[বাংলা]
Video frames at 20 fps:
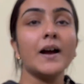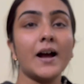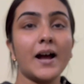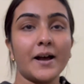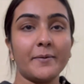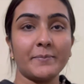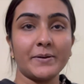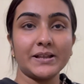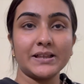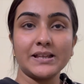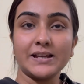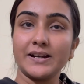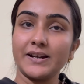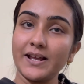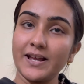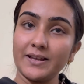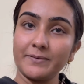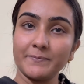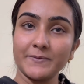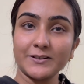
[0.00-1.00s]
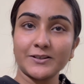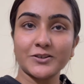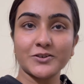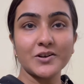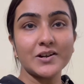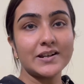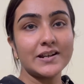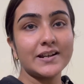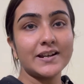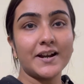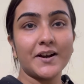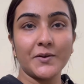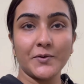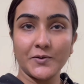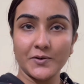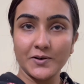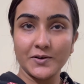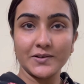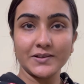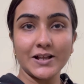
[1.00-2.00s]
আমাদের এইমাত্র ডিনার
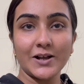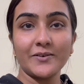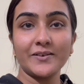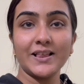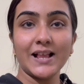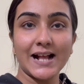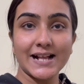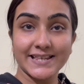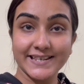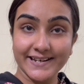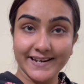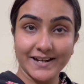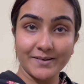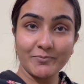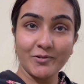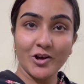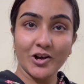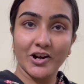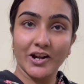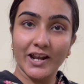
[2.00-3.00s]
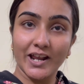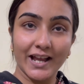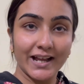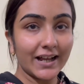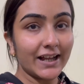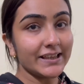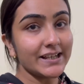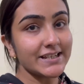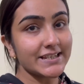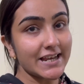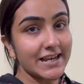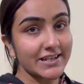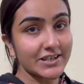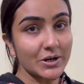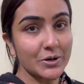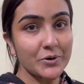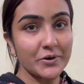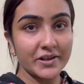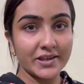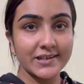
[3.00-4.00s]
হলো তাহলে আজকের ব্লগটা এখানেই শেষ
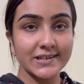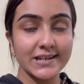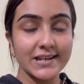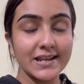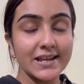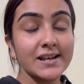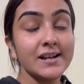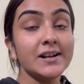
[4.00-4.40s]
করছি